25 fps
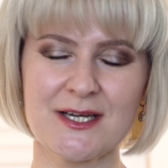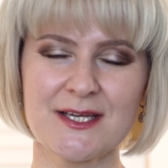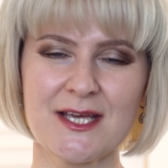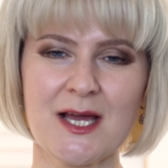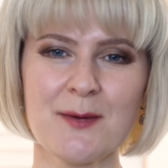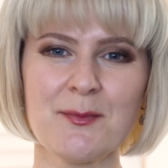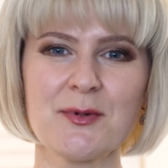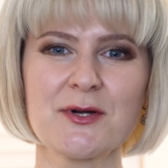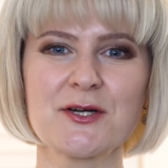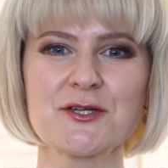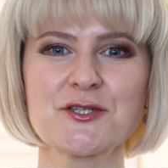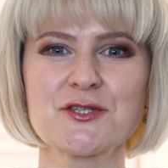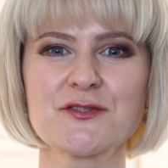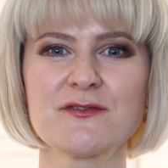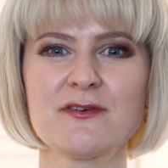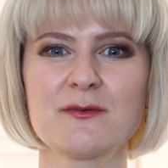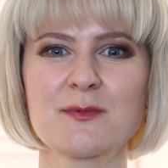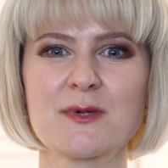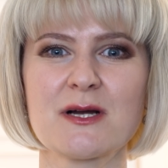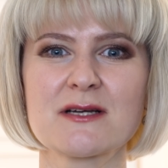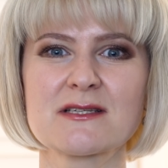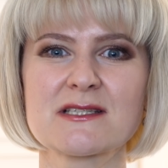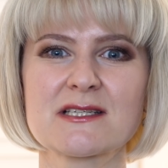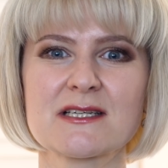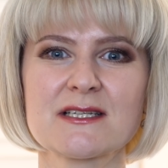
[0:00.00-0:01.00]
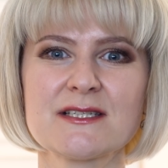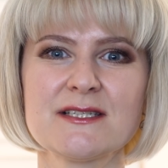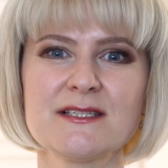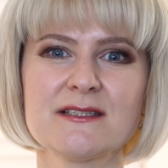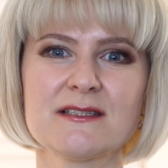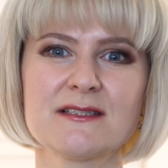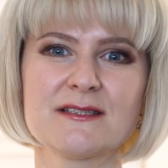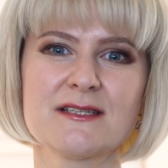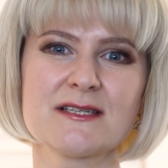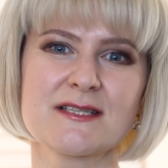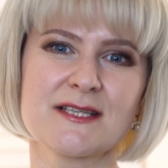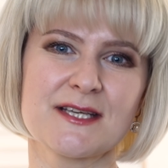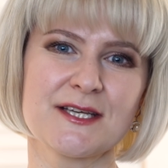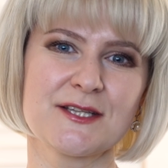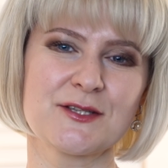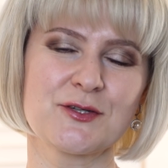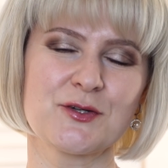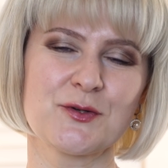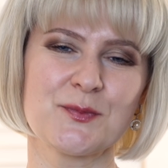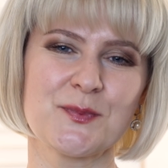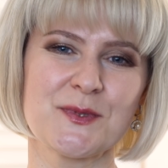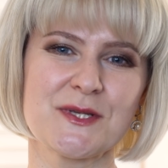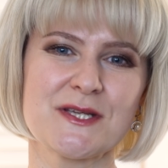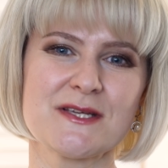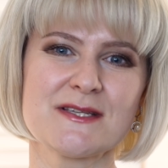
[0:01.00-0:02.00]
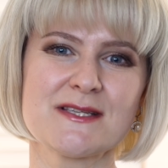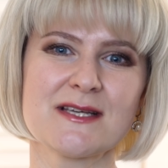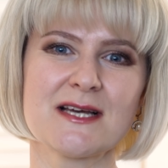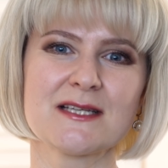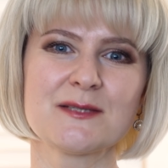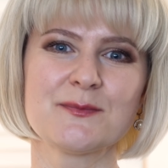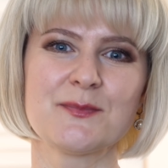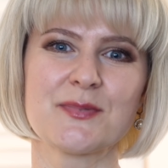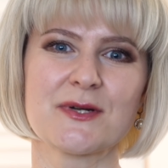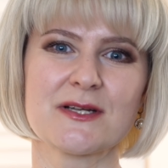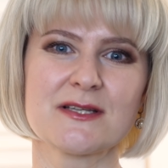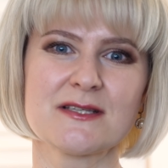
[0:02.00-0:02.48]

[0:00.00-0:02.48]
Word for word: Я покажу вам, как сходила на скидку 50%,